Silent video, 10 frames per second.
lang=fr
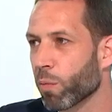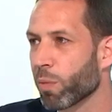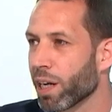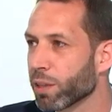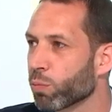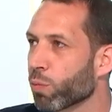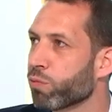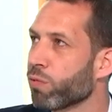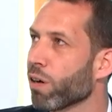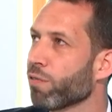en place pour
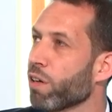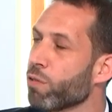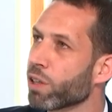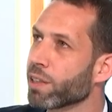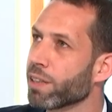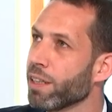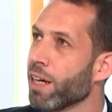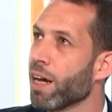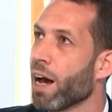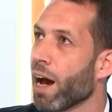pouvoir favoriser
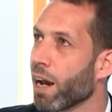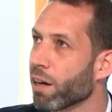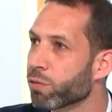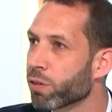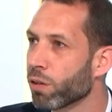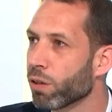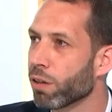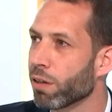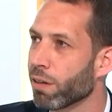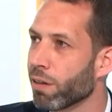à la fois
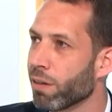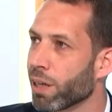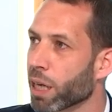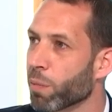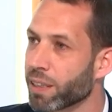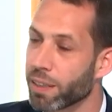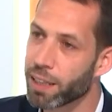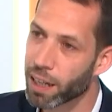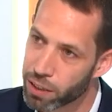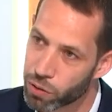le, la capacité de
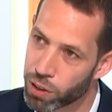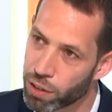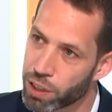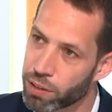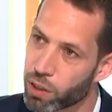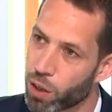garder ce lien vis-à-vis -vis des